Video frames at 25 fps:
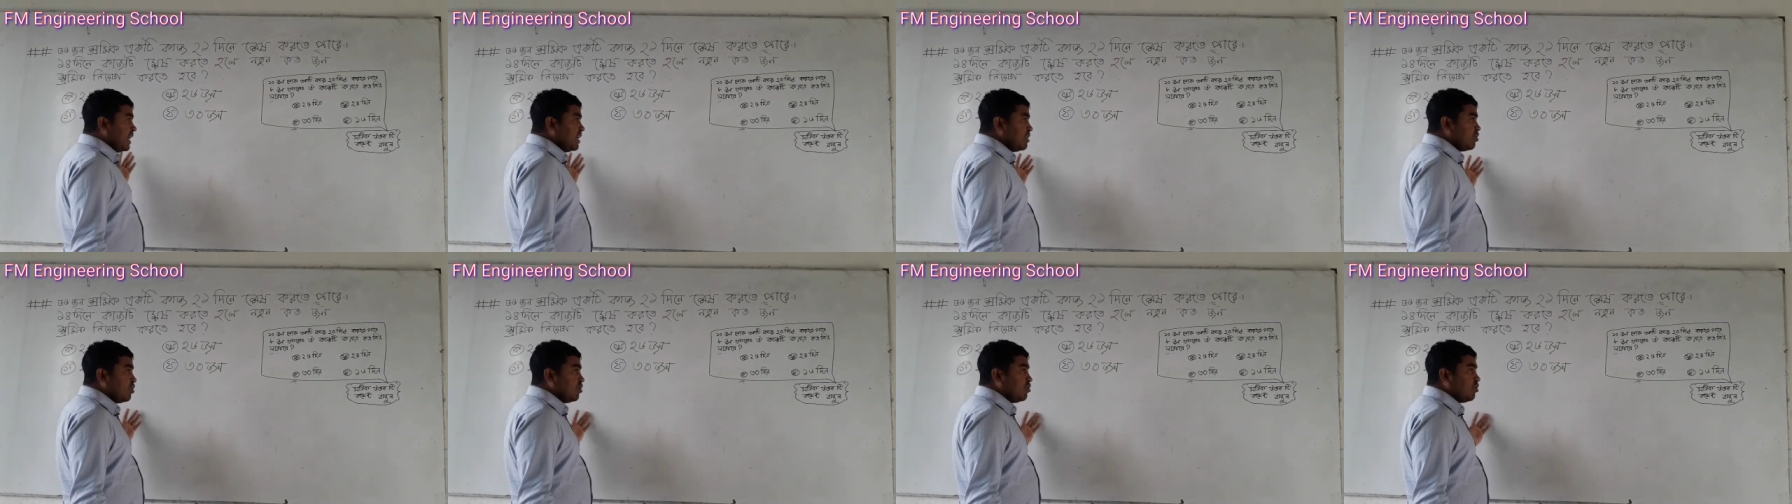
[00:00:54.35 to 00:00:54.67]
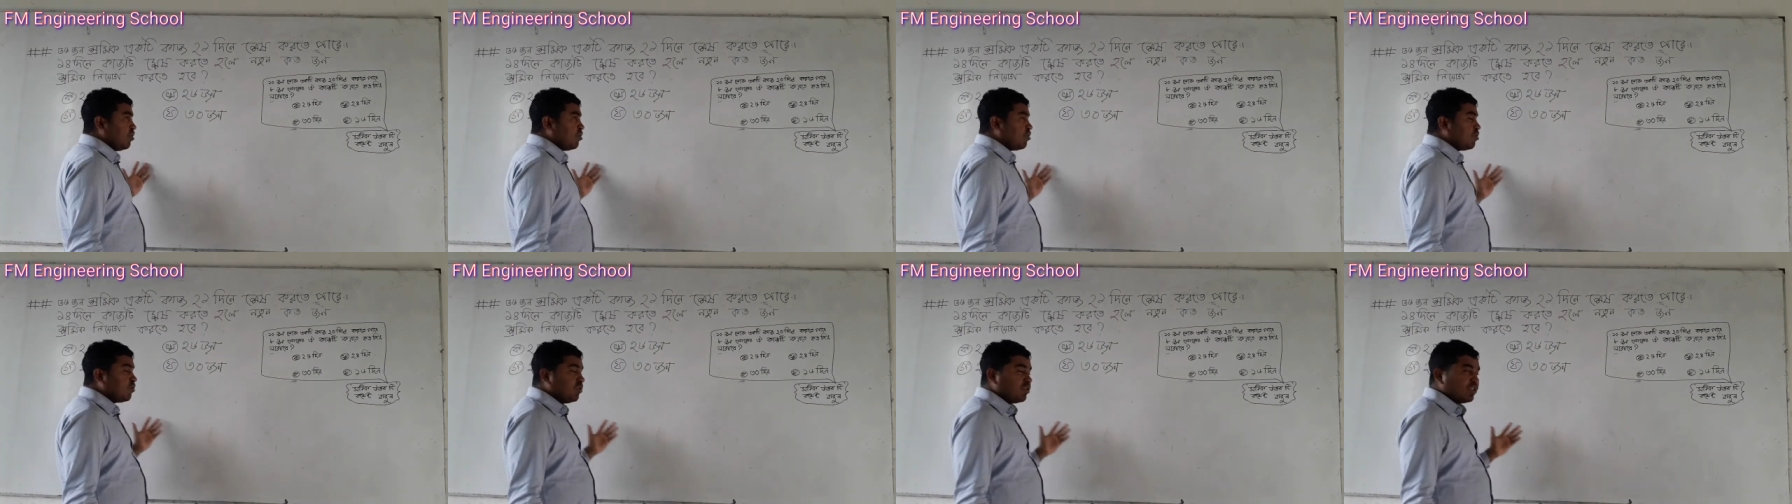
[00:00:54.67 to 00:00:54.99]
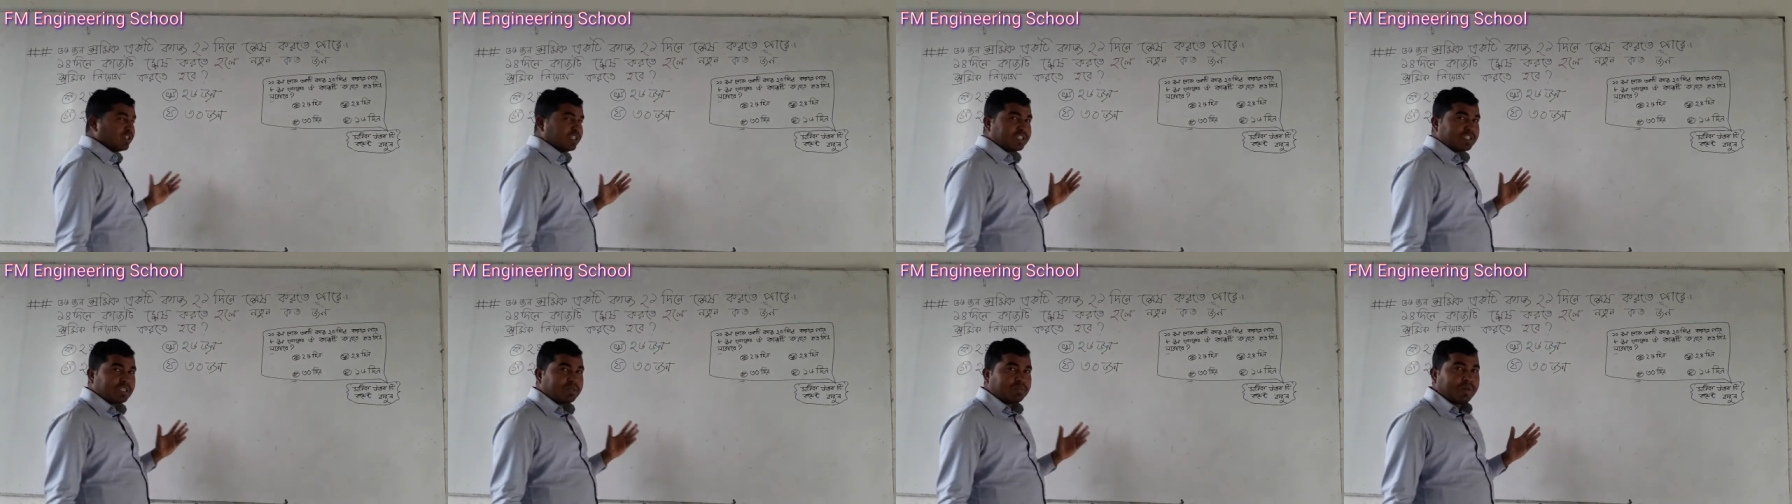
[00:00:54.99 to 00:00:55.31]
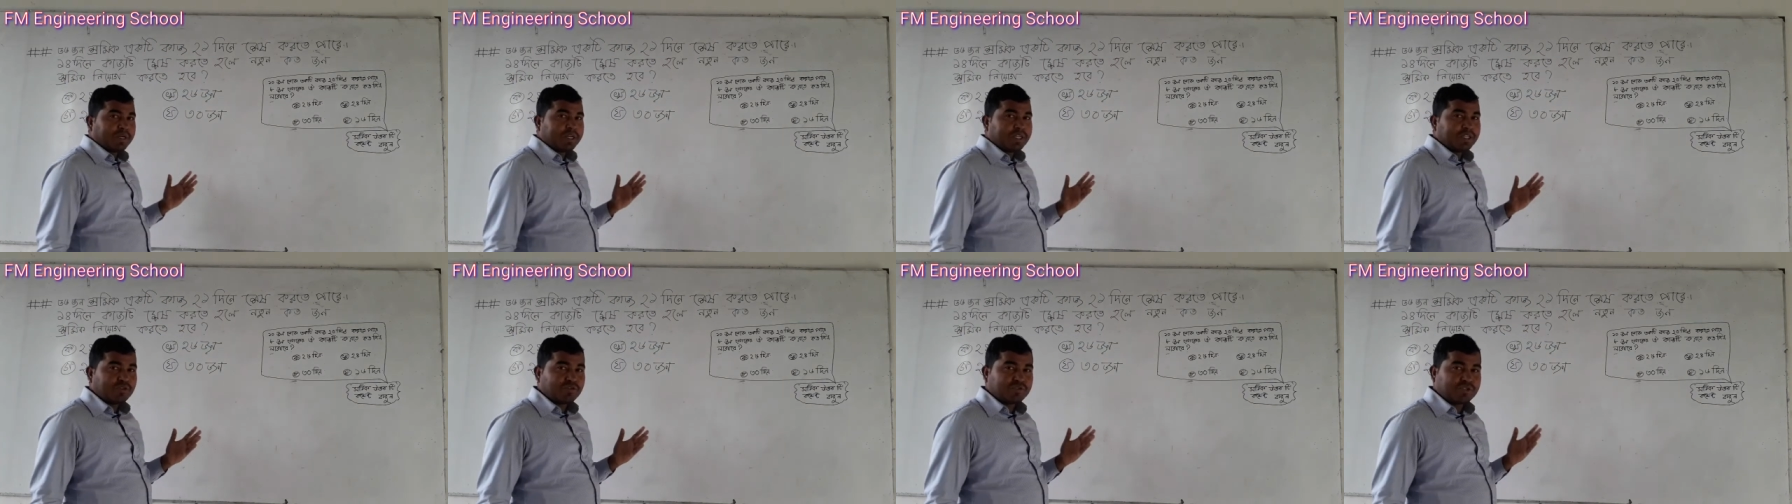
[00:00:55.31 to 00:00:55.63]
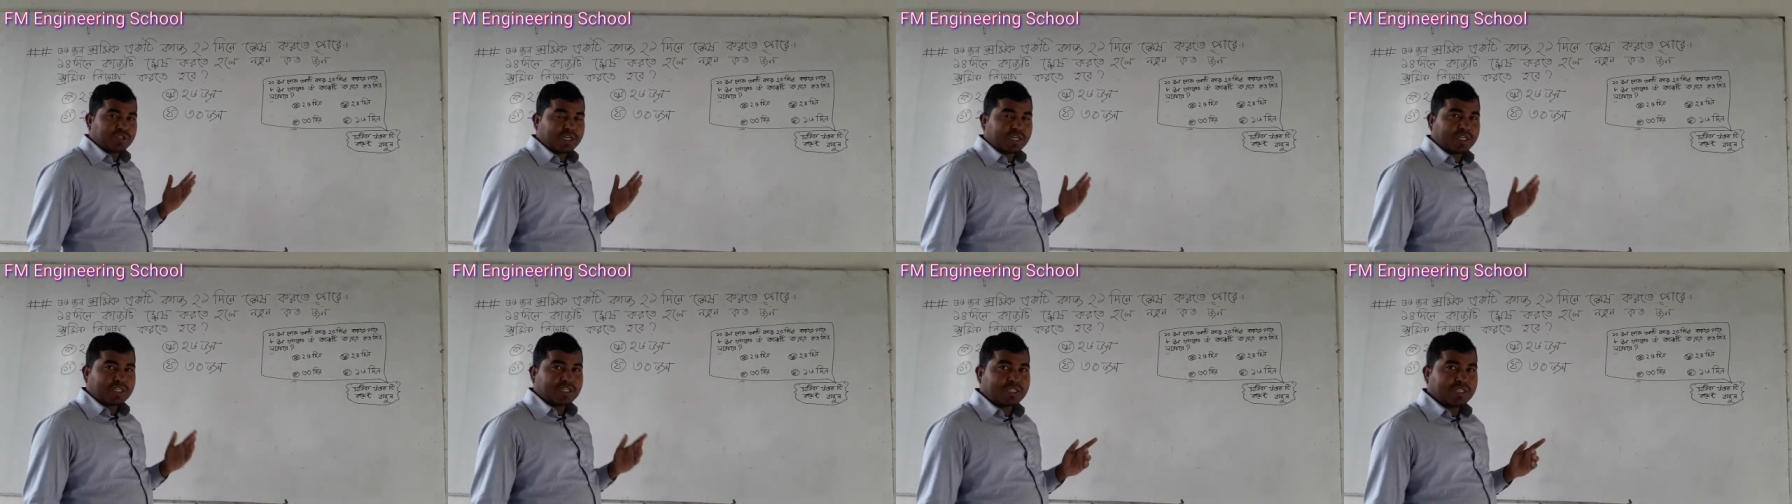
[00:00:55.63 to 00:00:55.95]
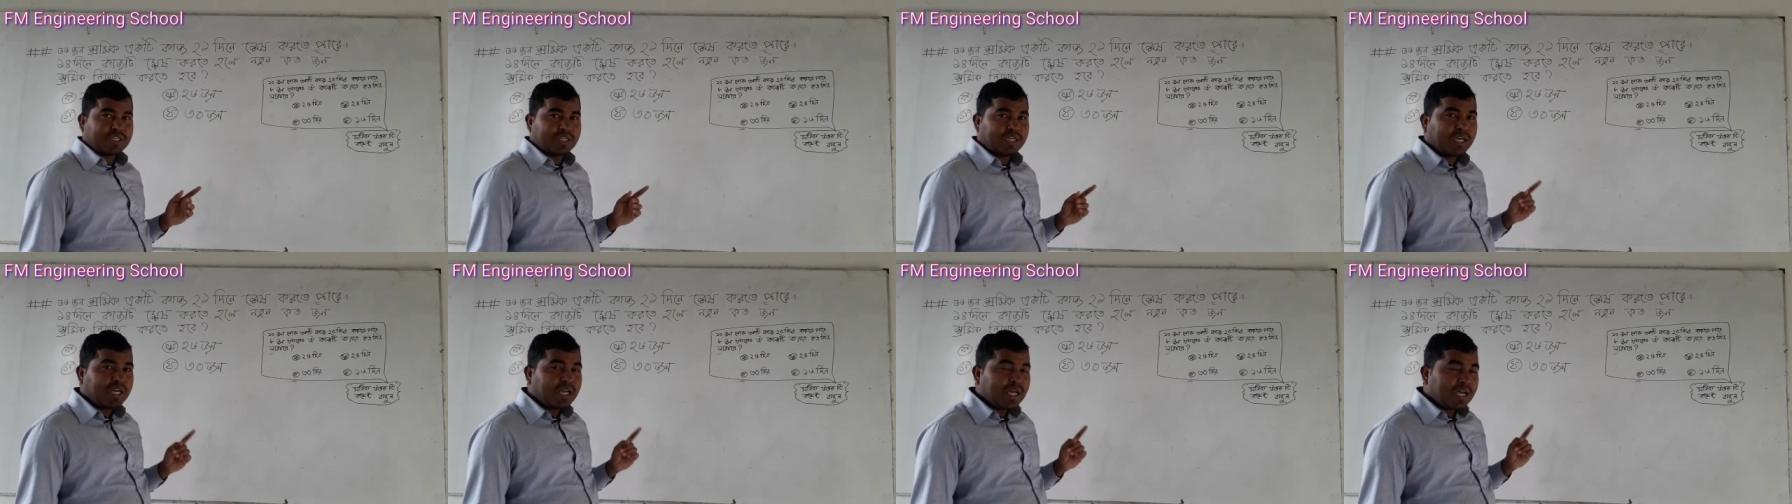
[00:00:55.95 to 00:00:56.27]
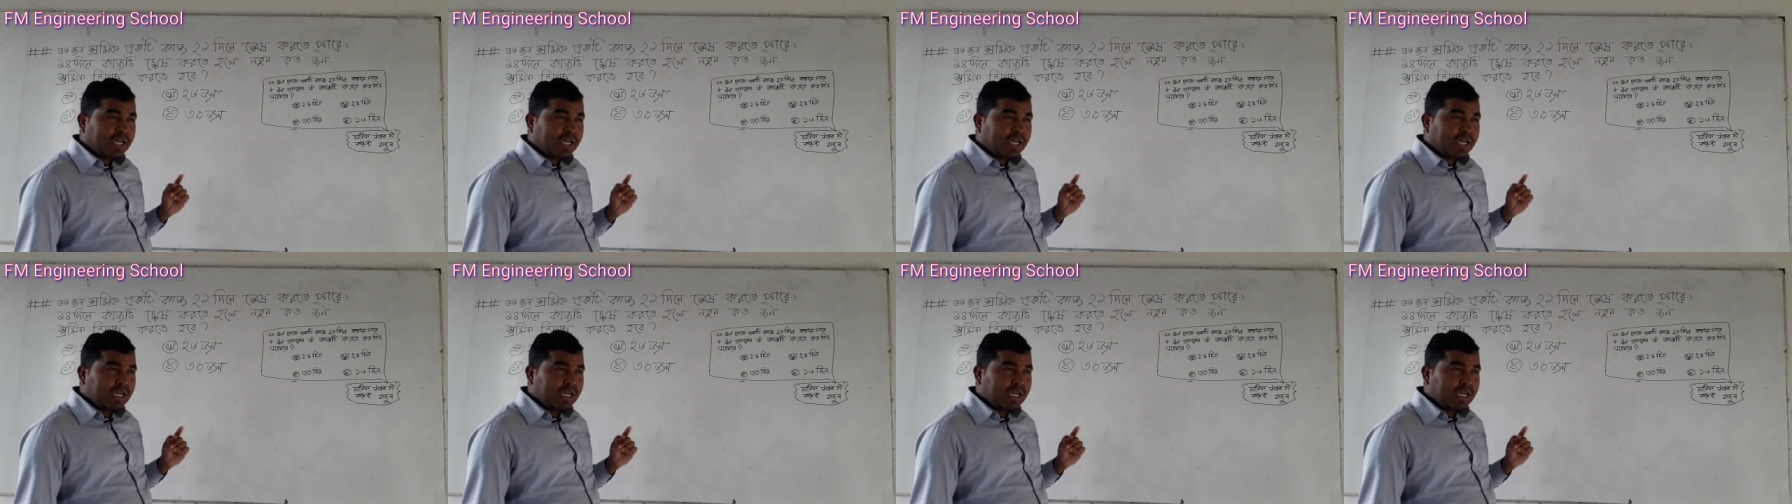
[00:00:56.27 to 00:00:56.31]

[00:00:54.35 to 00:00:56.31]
এই ধরনের অঙ্কগুলো শিখতে পারি তো সেক্ষেত্রে